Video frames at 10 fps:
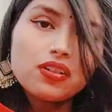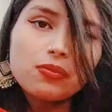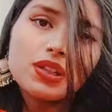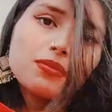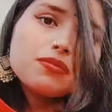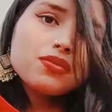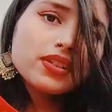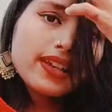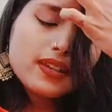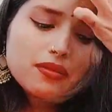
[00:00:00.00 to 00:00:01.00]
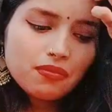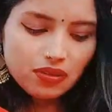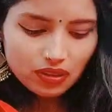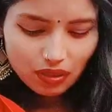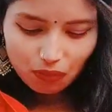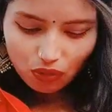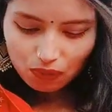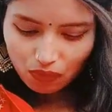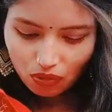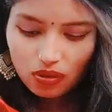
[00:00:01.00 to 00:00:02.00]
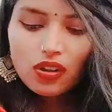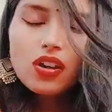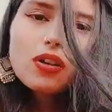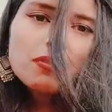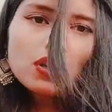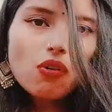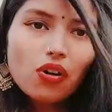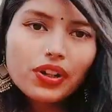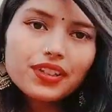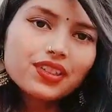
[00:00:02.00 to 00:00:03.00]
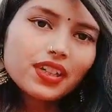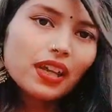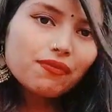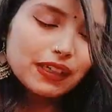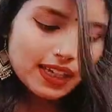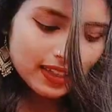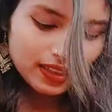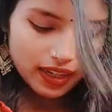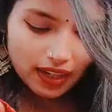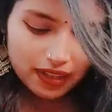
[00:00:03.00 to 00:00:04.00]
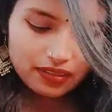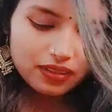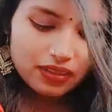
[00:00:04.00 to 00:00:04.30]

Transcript: কালার মানে সেই কি বলবো মানে অরেঞ্জ টাইপেরই একটা কালার